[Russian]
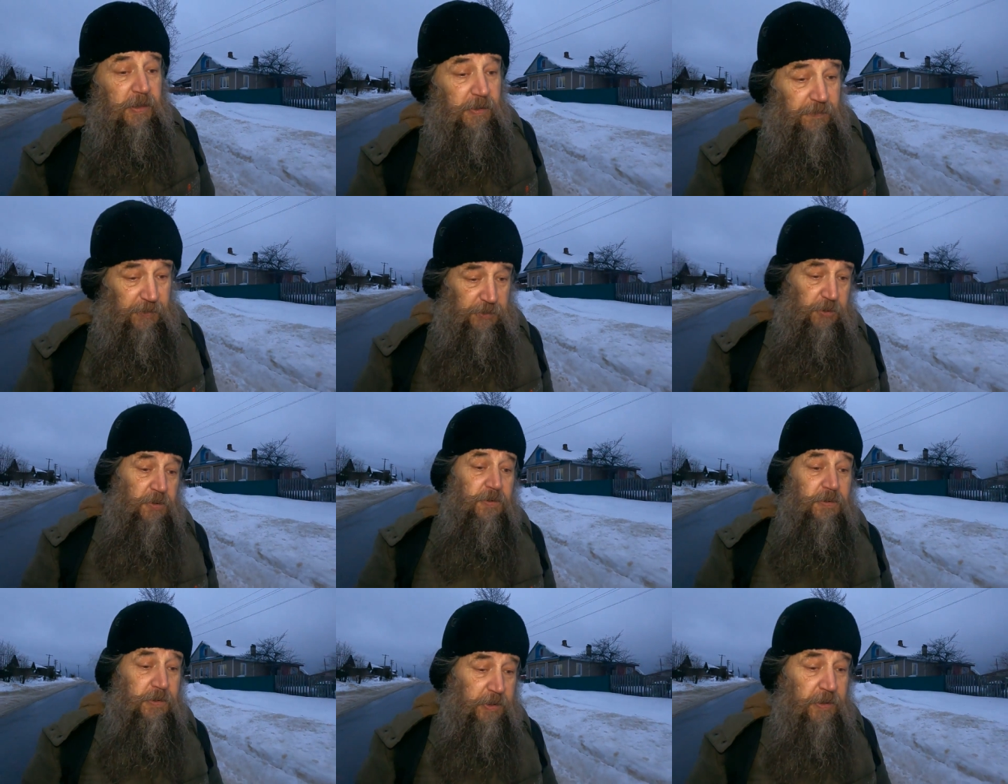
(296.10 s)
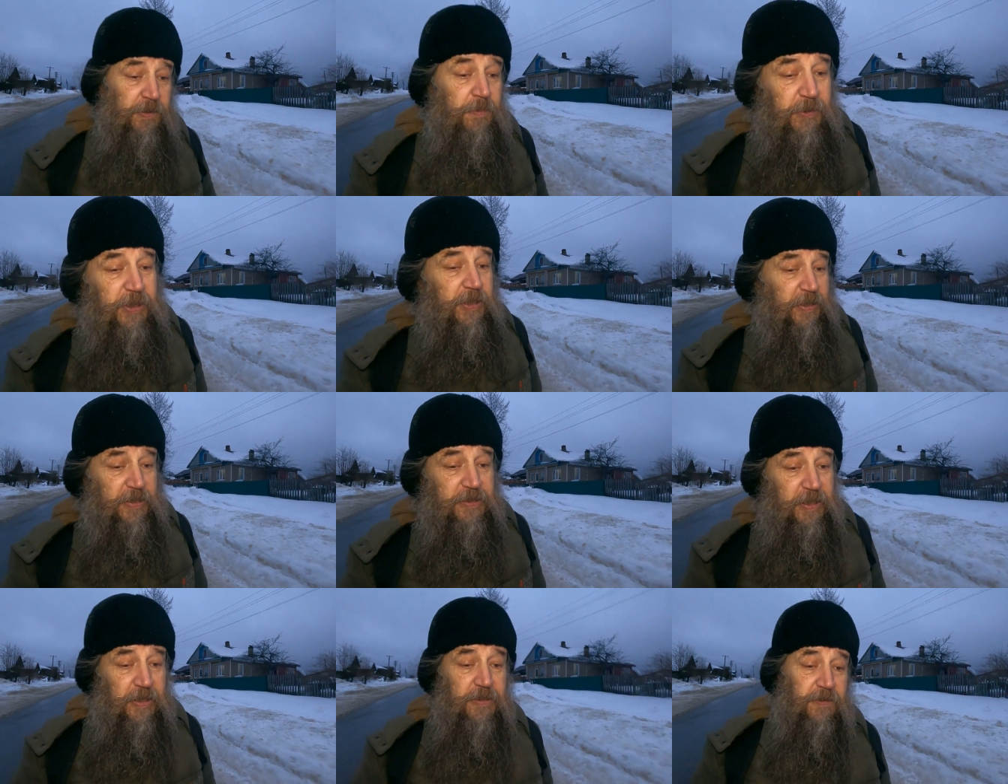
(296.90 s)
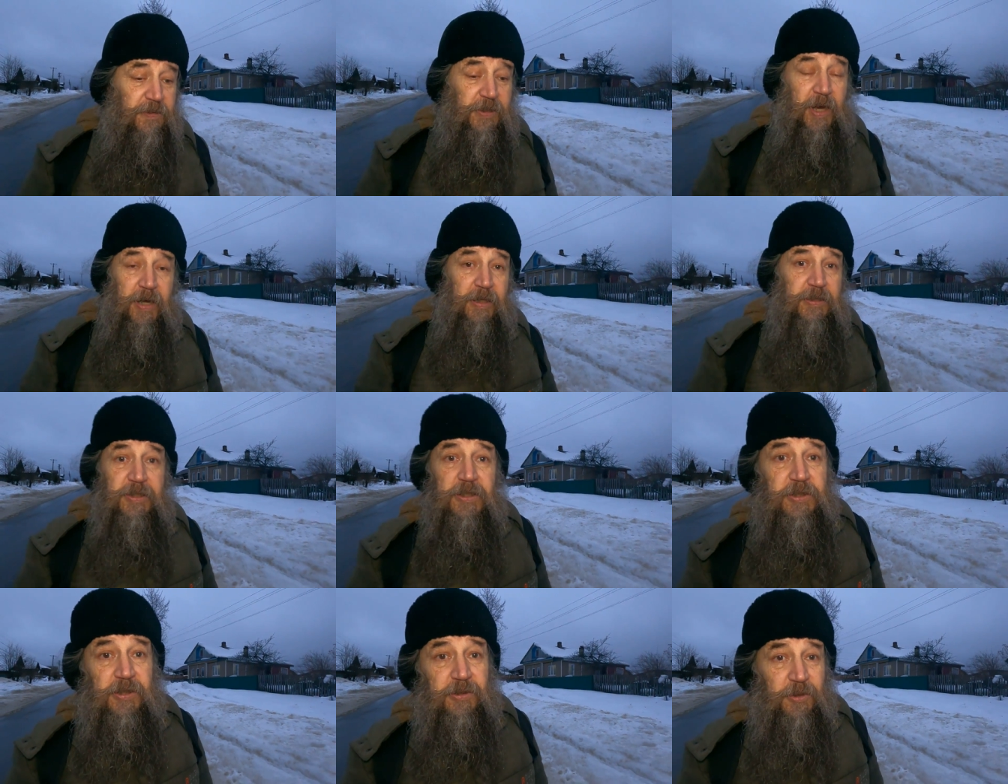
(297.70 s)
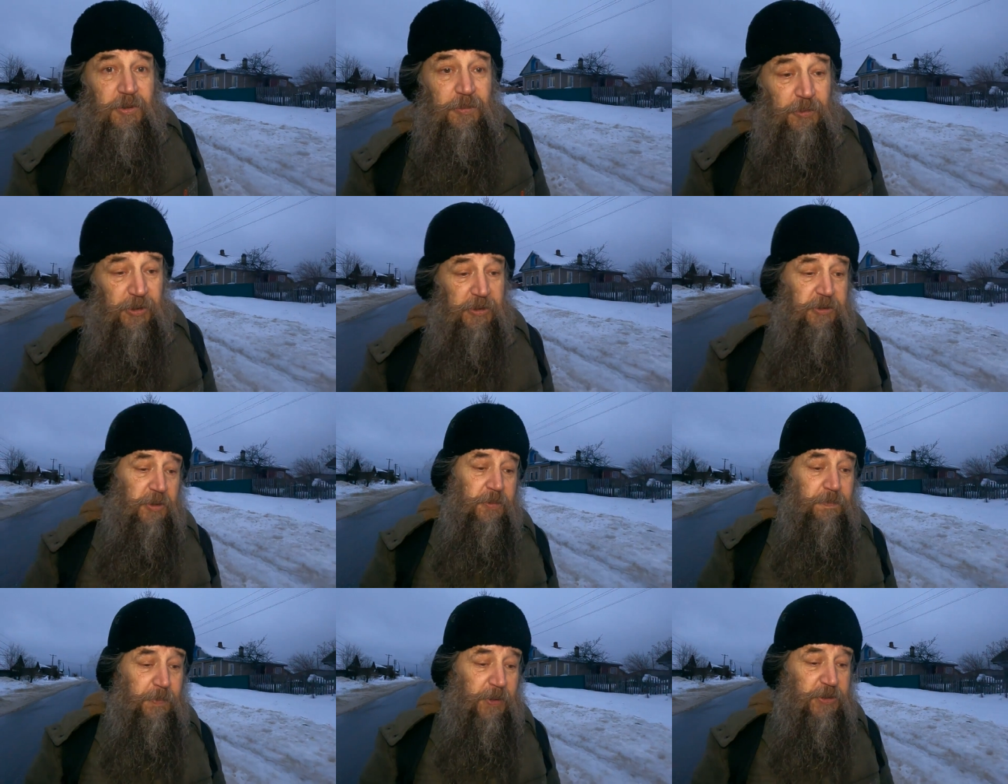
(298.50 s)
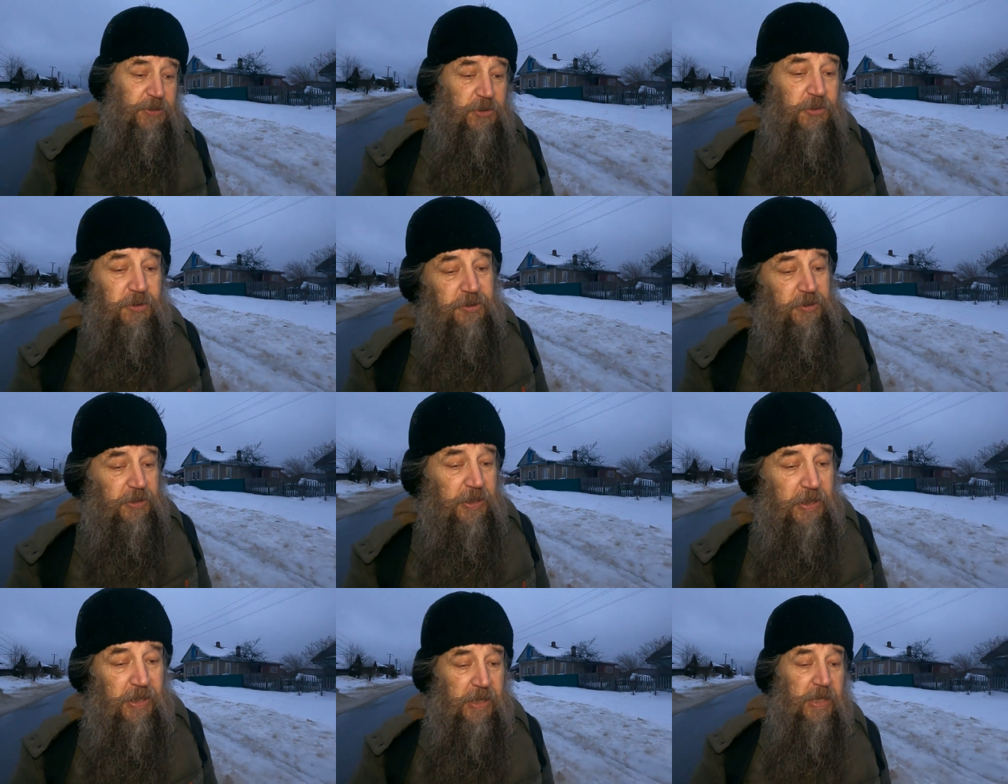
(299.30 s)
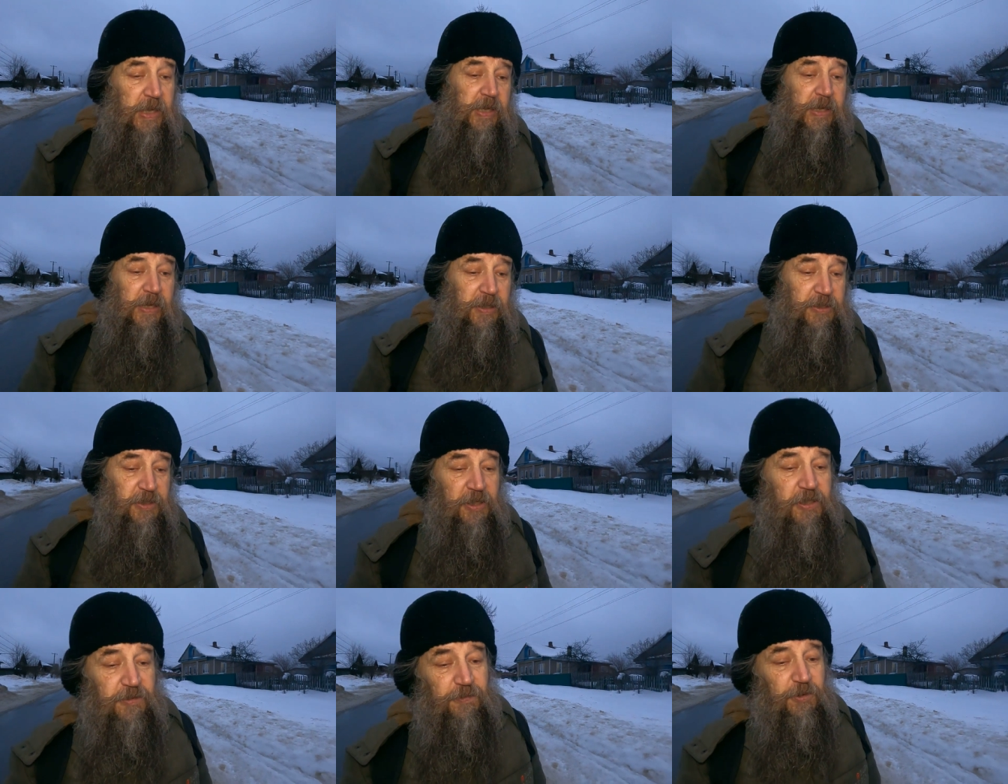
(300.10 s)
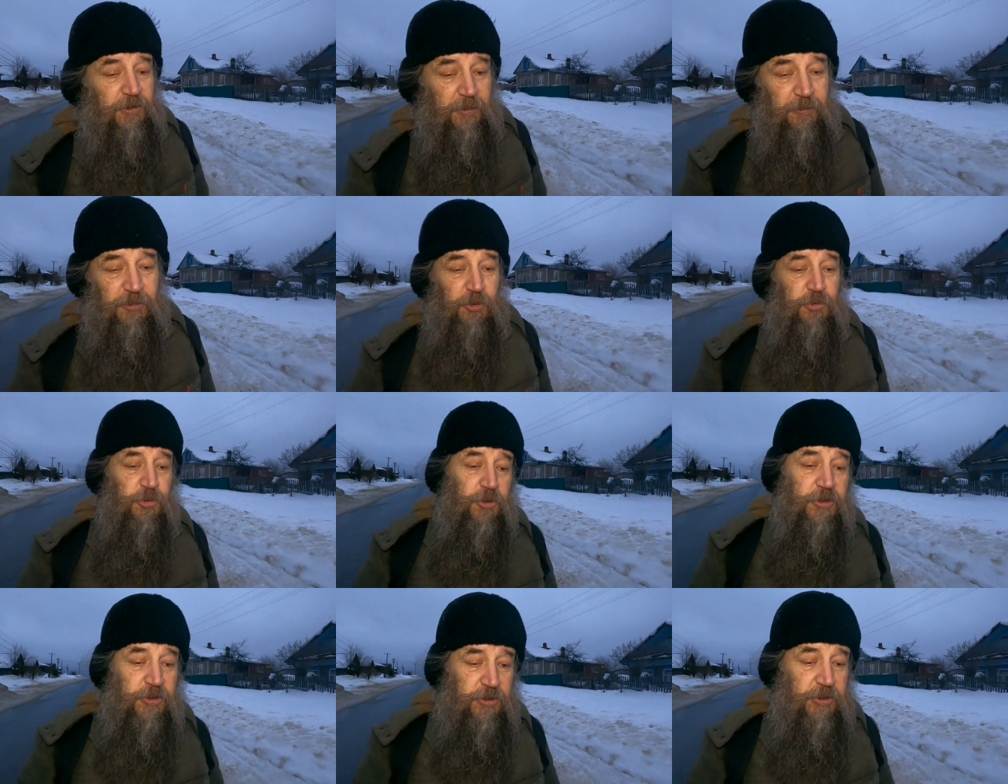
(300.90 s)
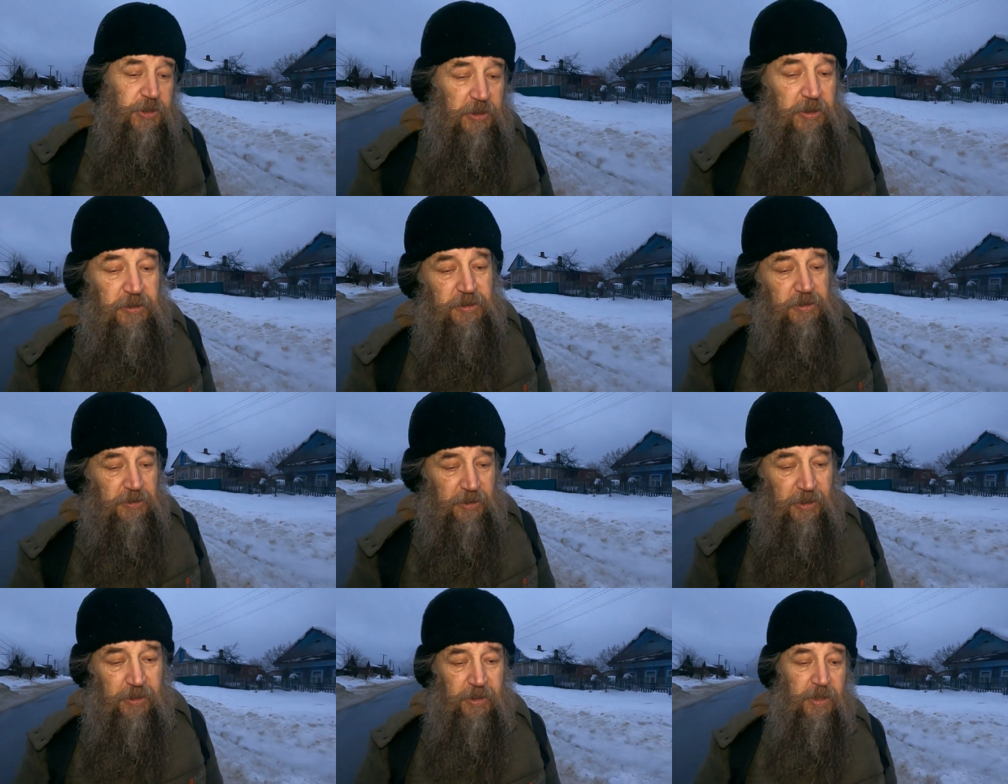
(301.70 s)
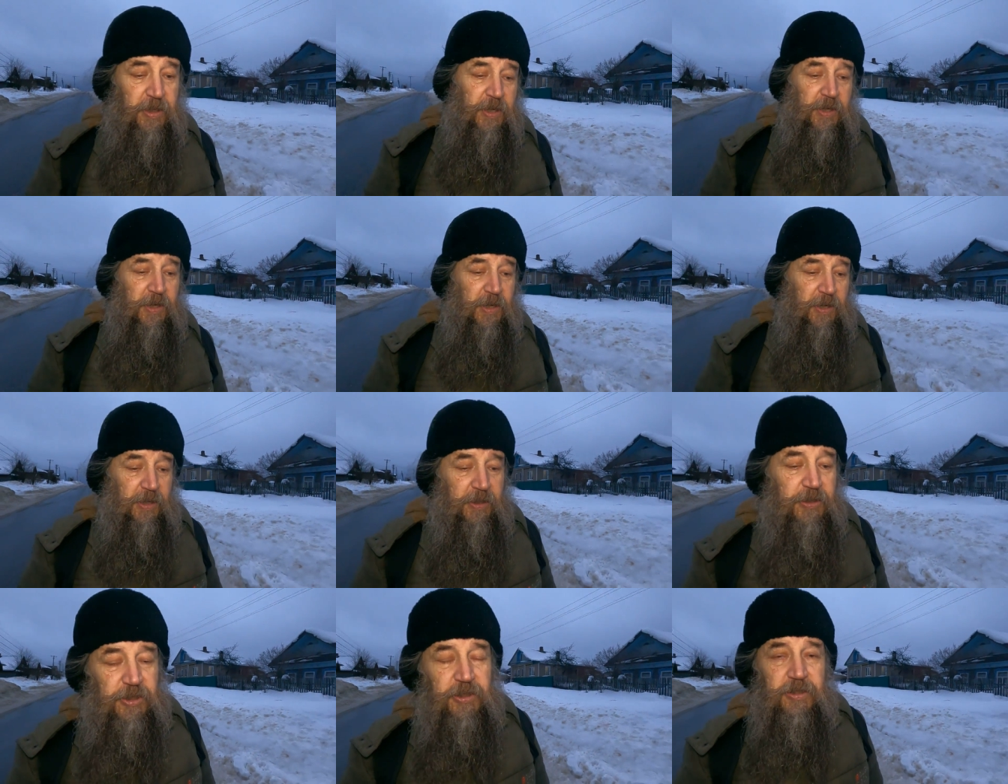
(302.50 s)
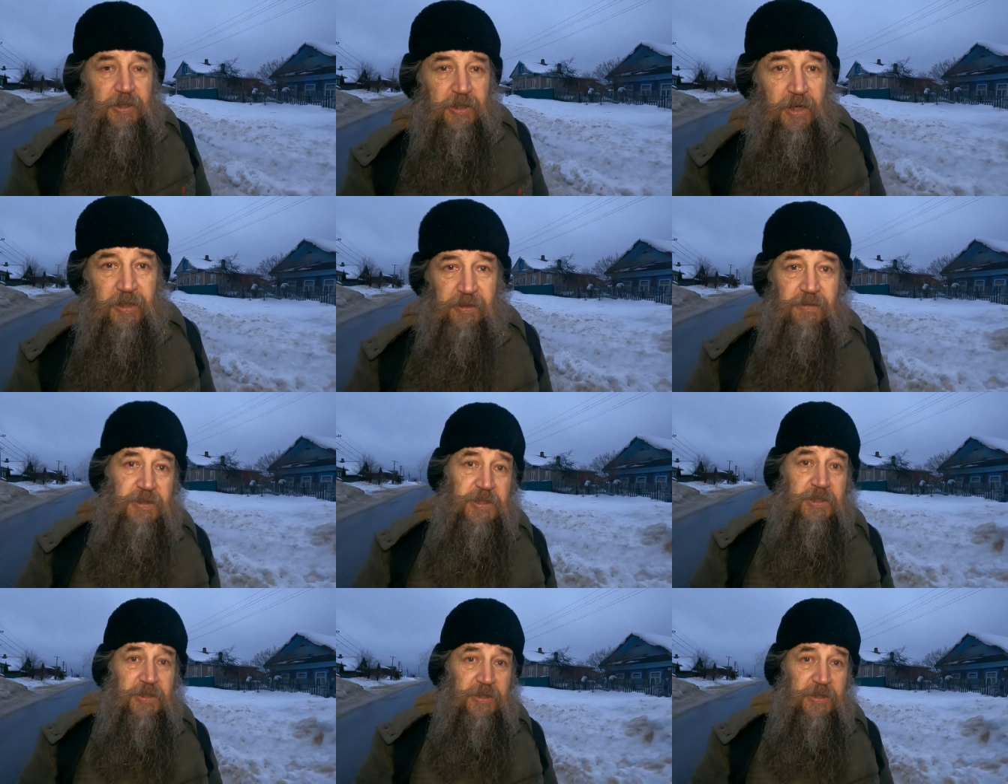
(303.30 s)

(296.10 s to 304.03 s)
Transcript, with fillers: И вот он мне рассказывал, как тяжело ему это пришлось со звоном. Ну, то есть через генерального